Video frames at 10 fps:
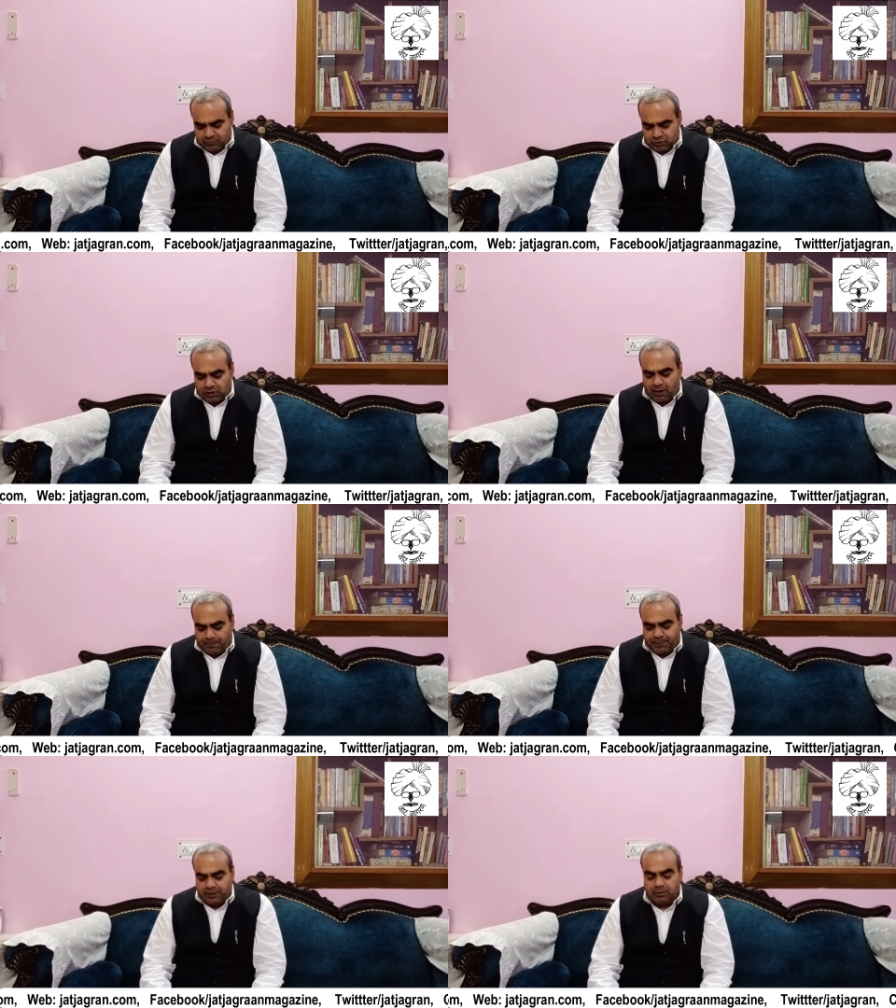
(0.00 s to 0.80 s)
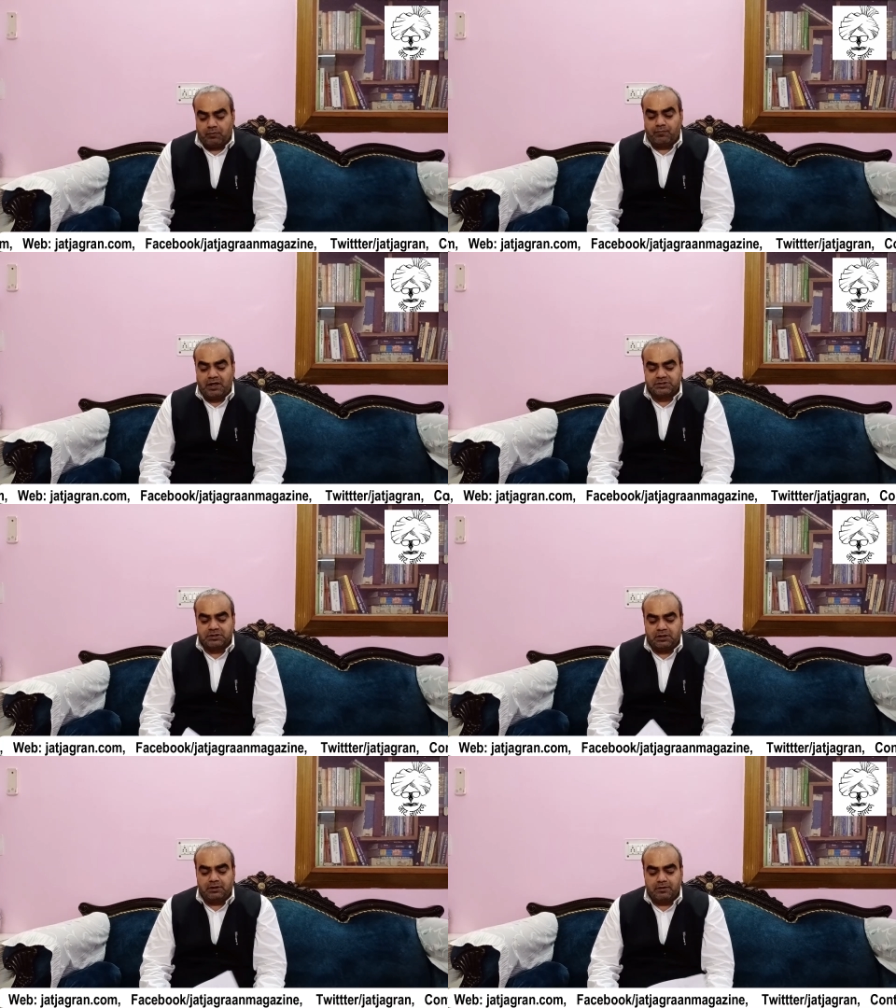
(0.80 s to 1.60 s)
छाप पड़ी और वहाँ
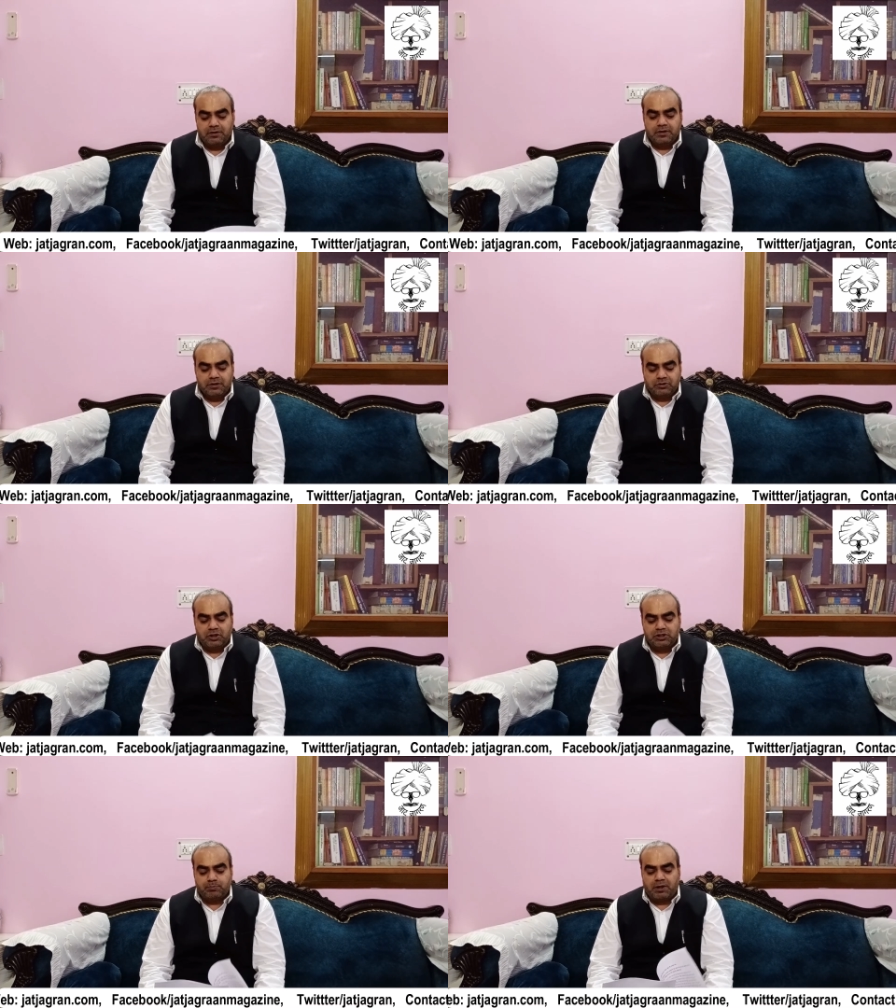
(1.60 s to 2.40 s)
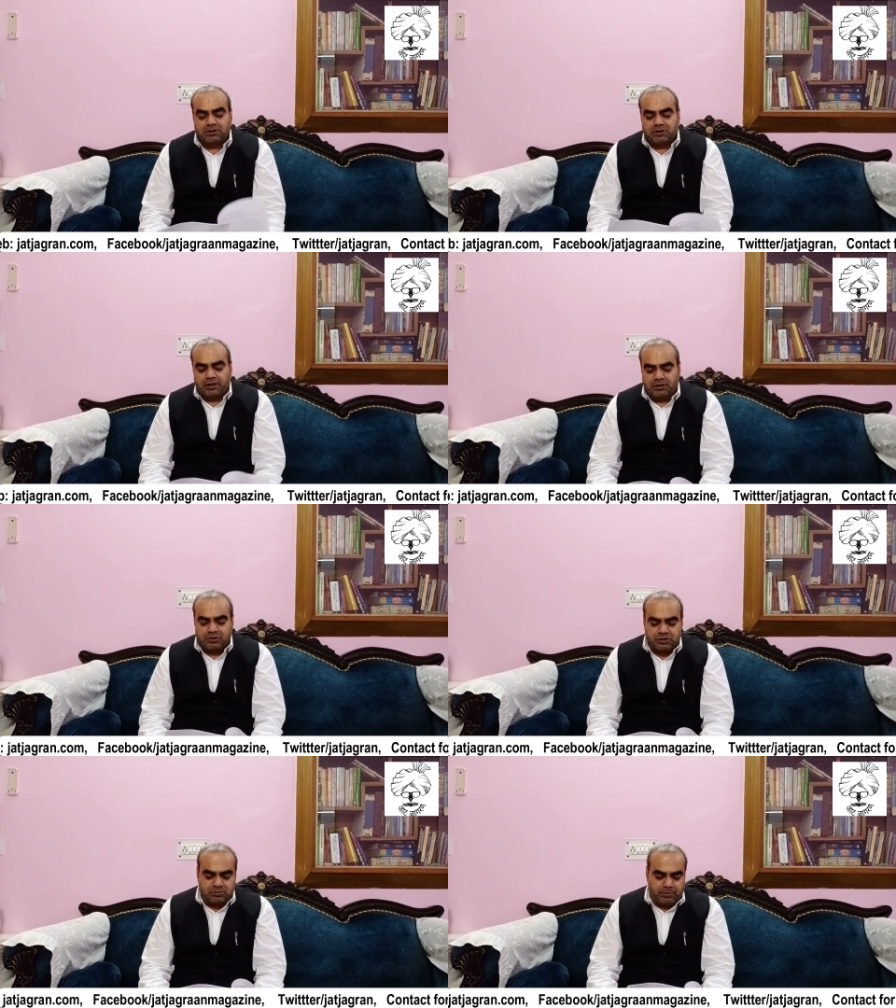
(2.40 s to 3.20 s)
से देशभक्त का इनका
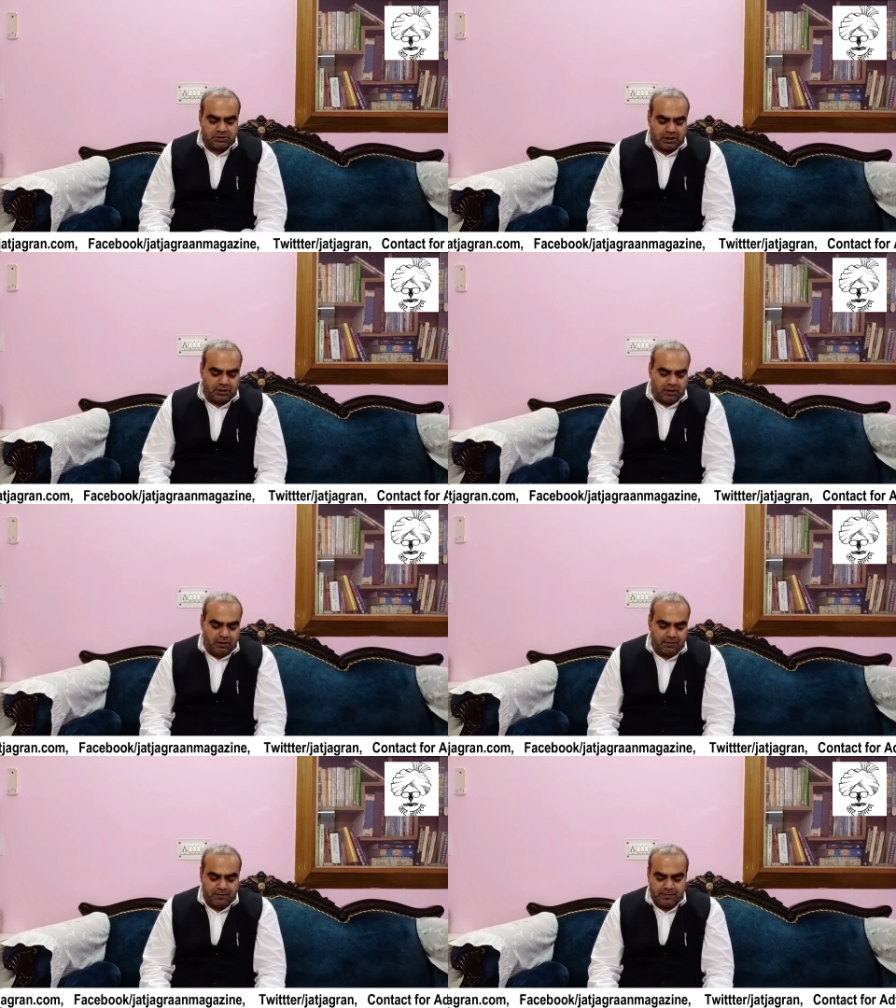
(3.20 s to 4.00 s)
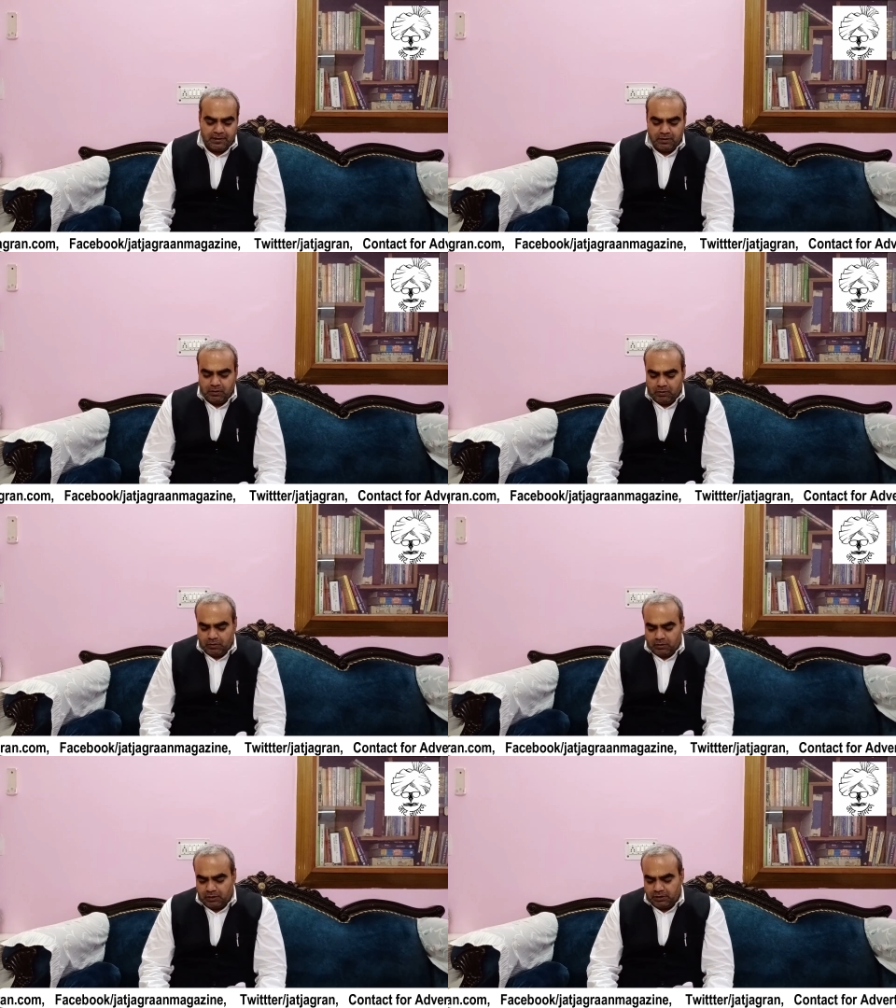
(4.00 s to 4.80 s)
जज्बा जागा
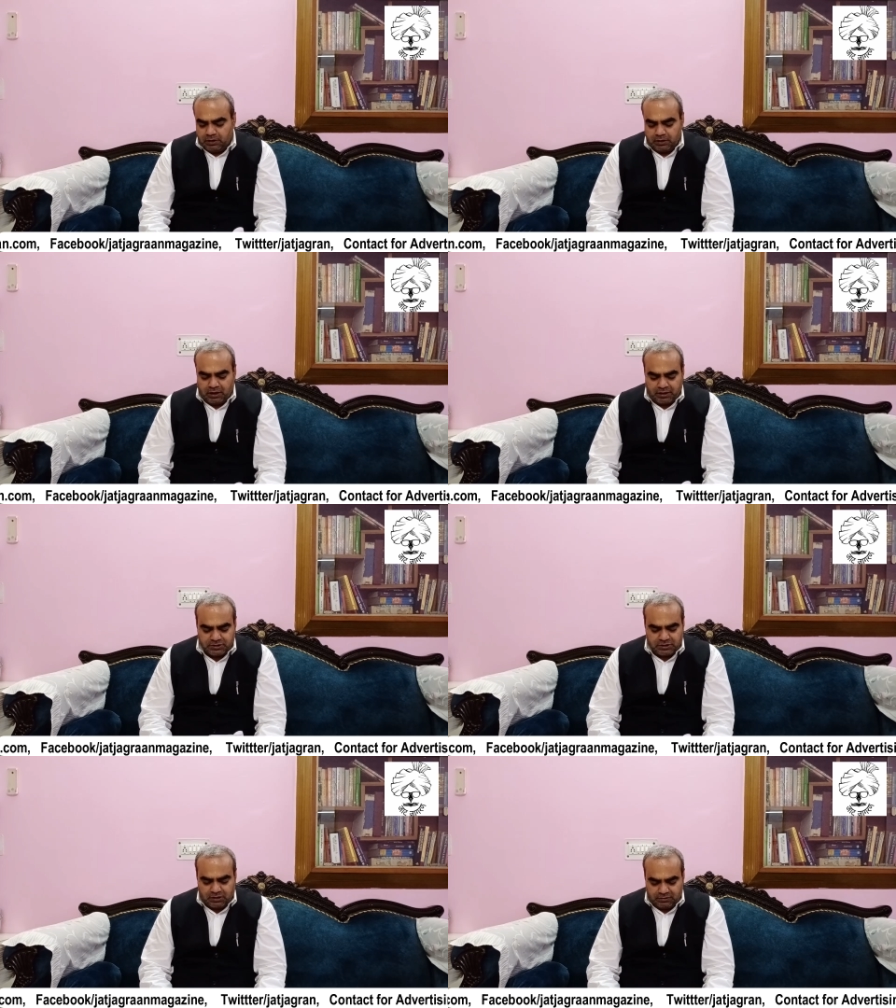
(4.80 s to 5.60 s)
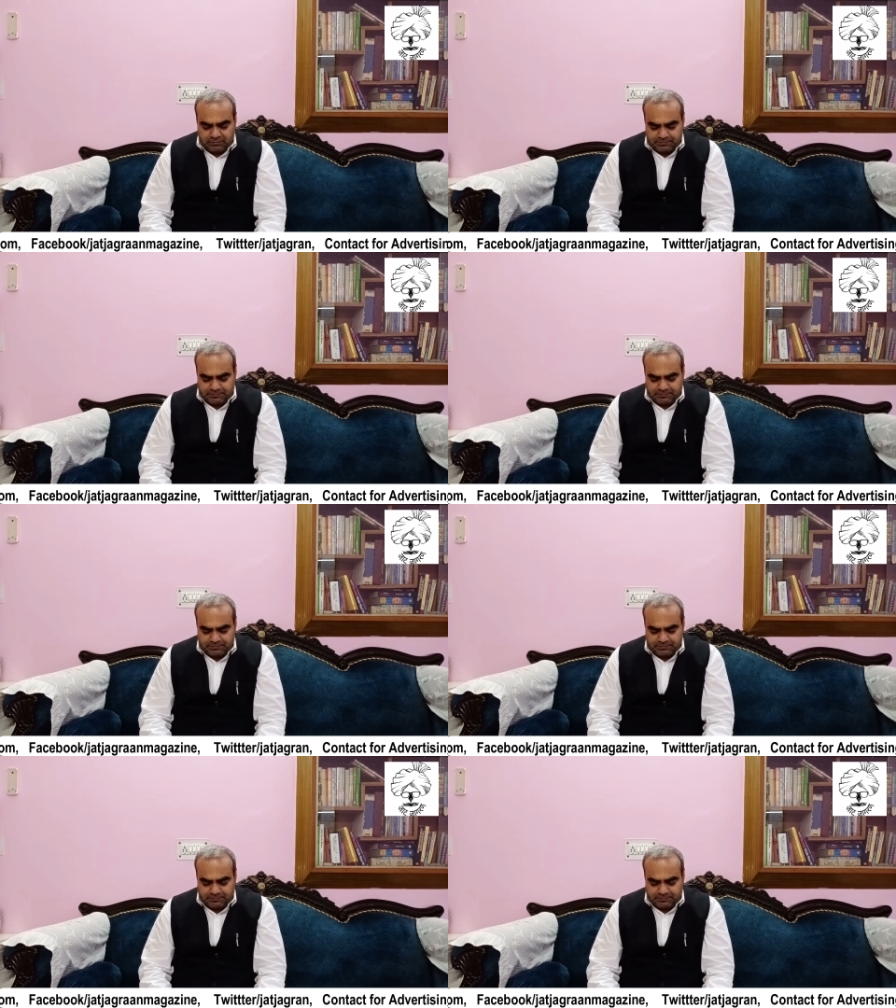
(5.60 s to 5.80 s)
और इनमें आगे चला